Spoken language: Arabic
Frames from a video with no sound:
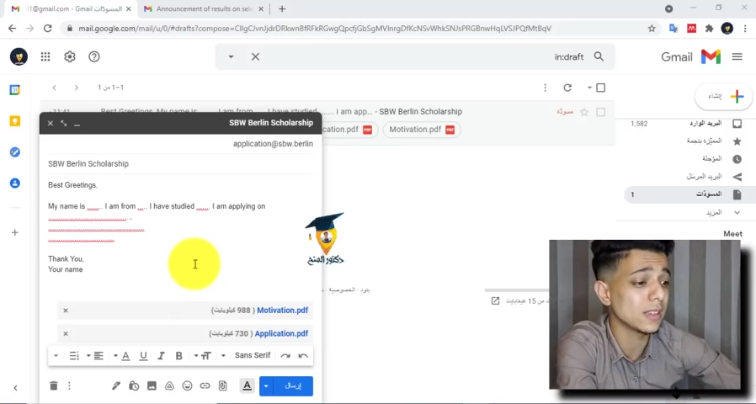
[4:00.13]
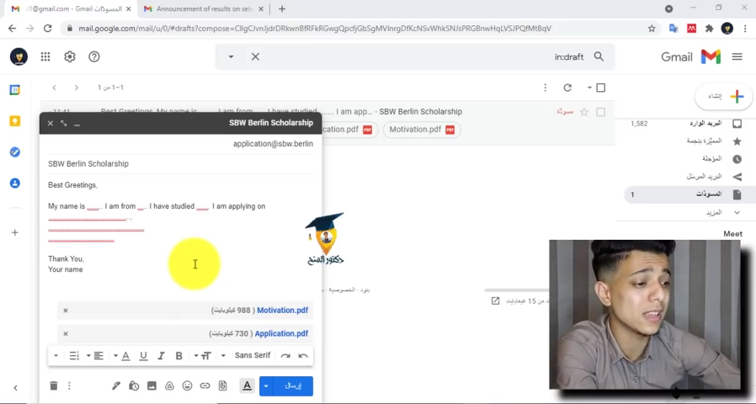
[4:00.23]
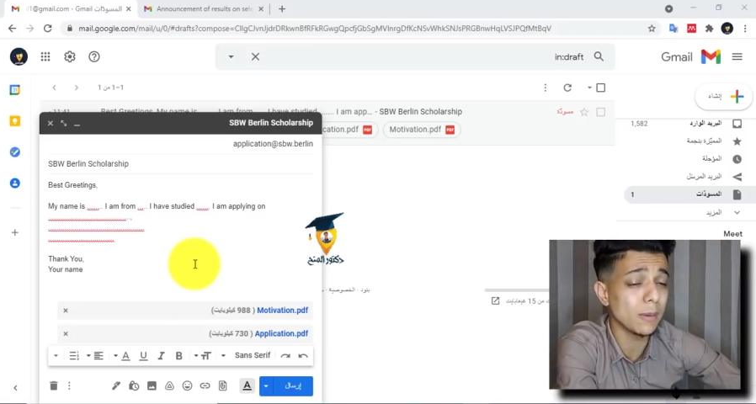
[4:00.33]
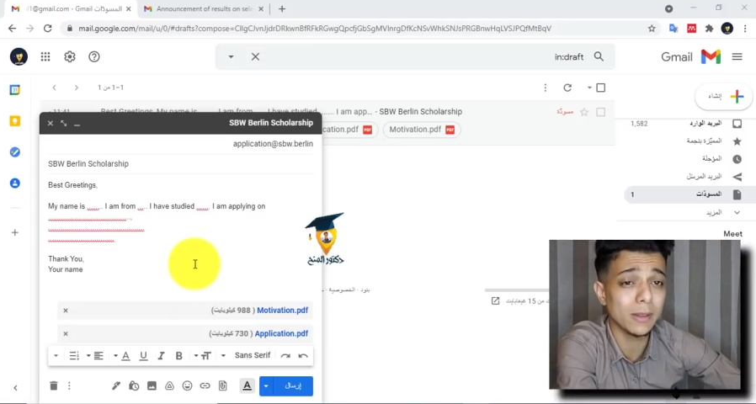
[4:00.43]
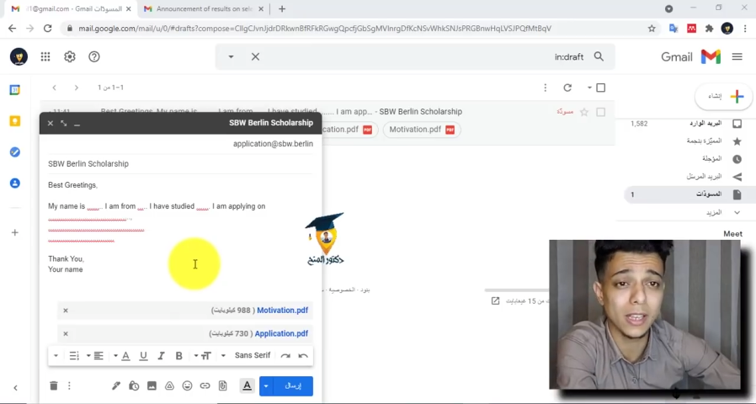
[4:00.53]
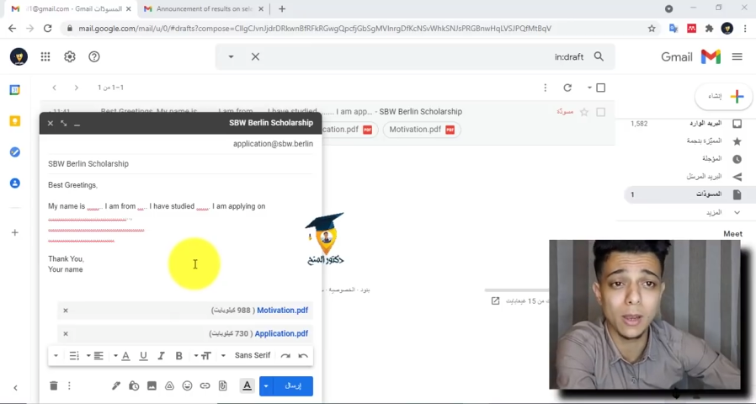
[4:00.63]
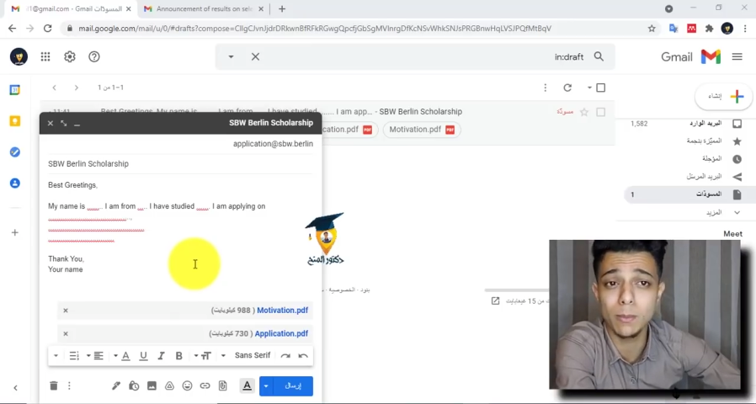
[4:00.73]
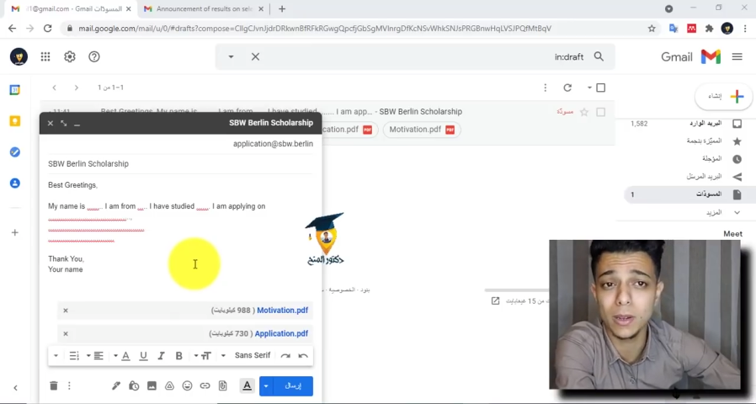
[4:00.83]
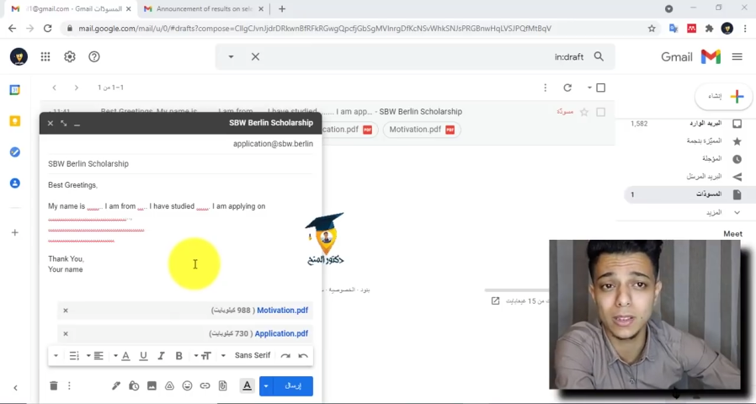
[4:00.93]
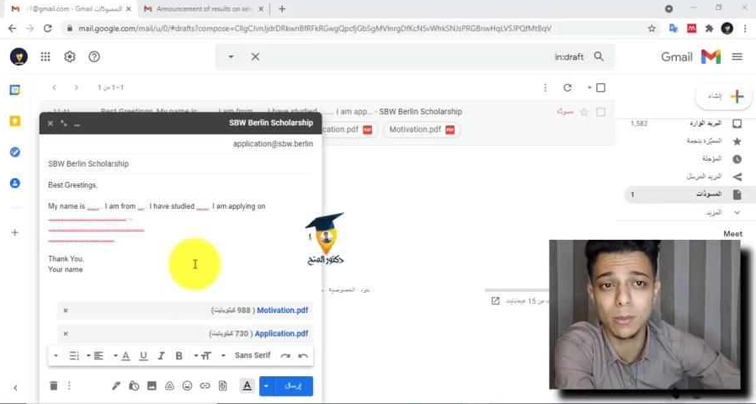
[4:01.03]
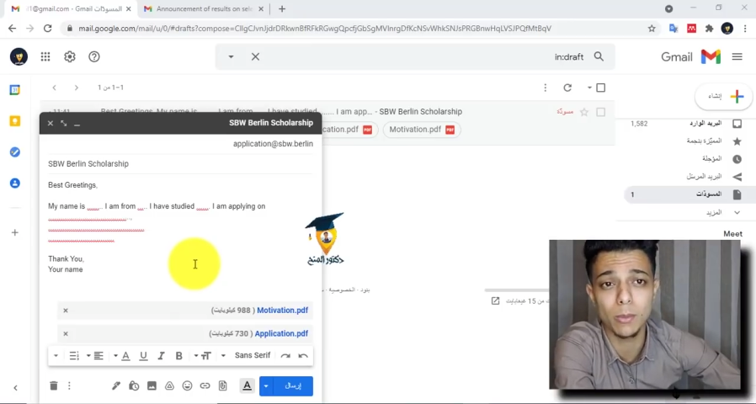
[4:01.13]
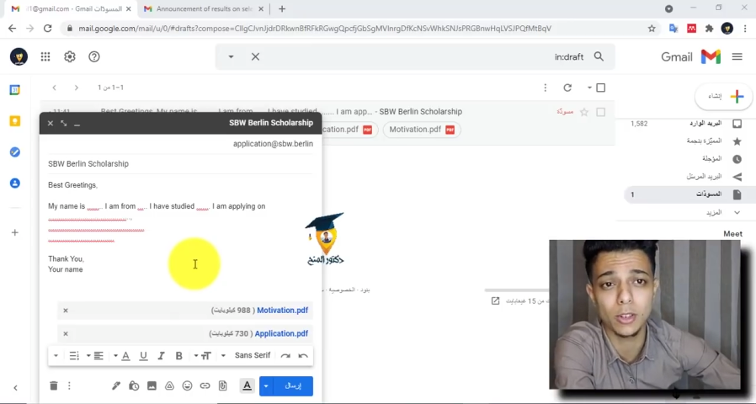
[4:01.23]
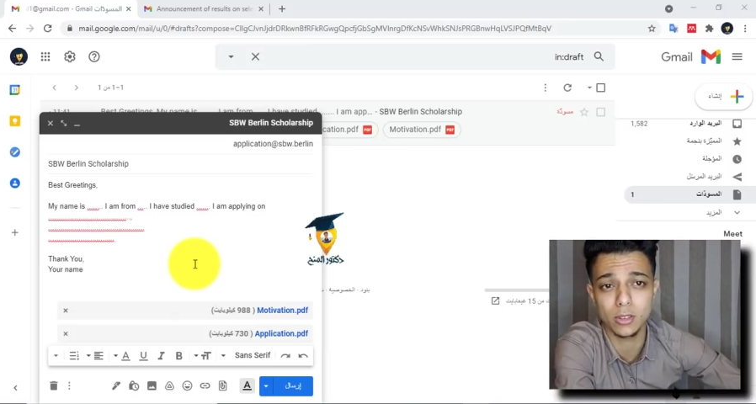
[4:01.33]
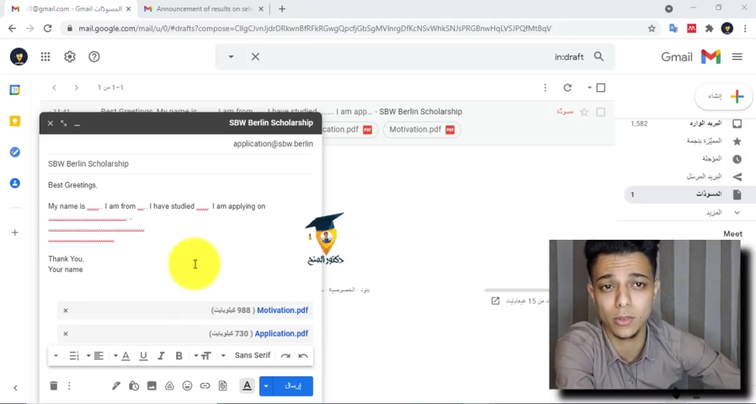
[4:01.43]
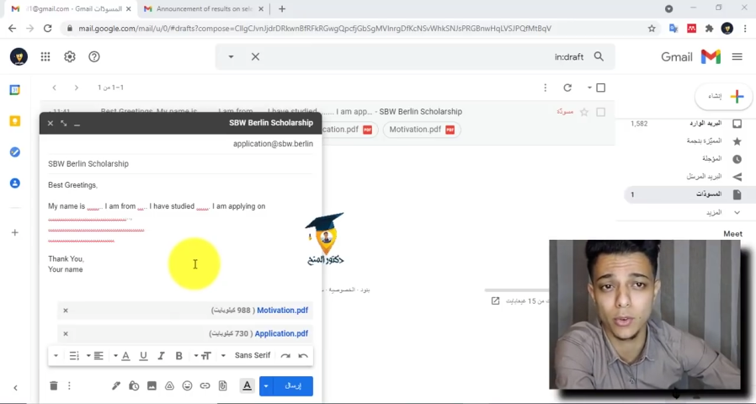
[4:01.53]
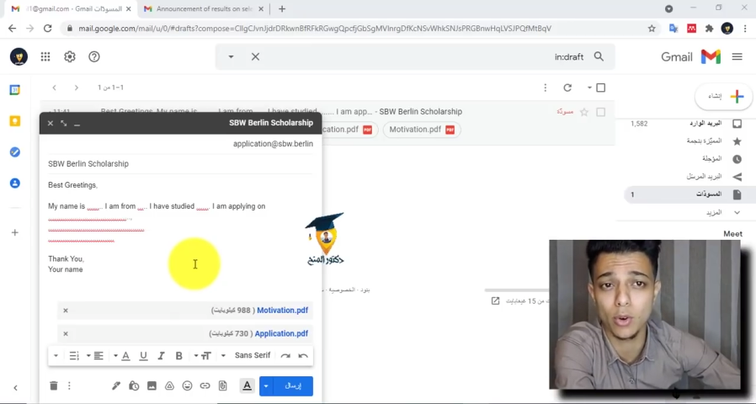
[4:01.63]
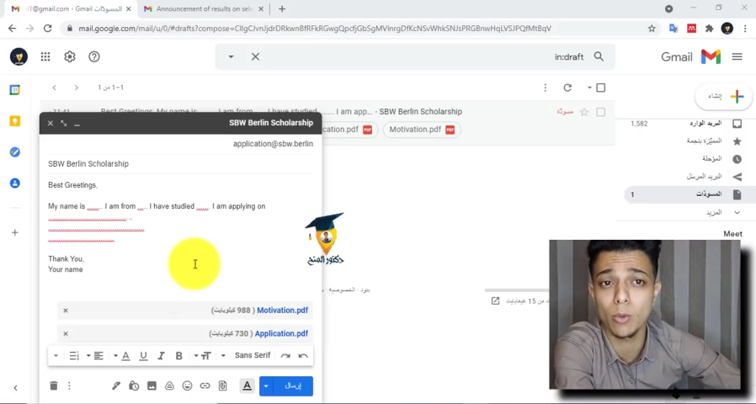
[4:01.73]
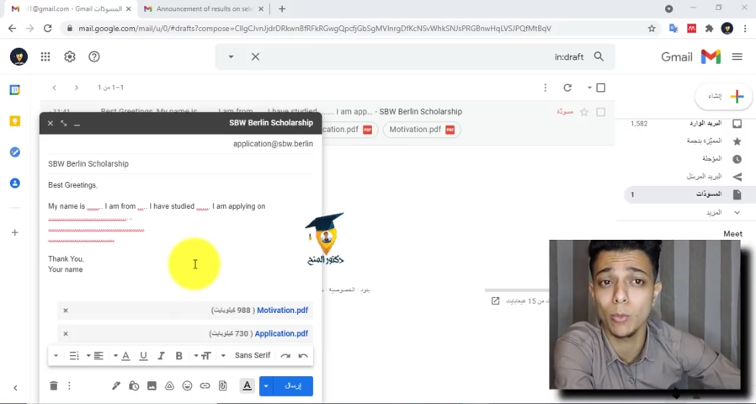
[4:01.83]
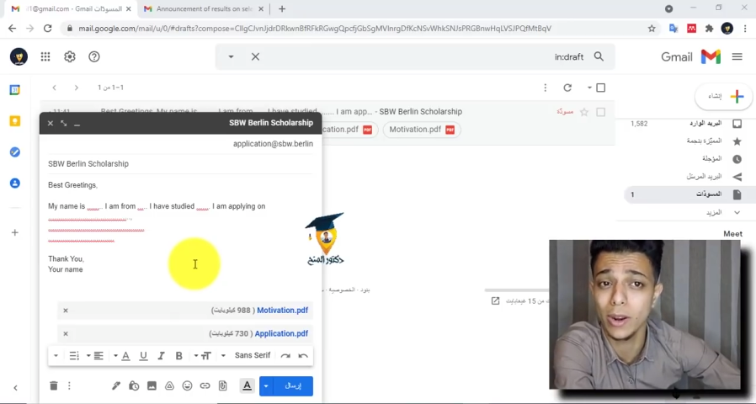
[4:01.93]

زي ما تحب انت ممكن ترفقهم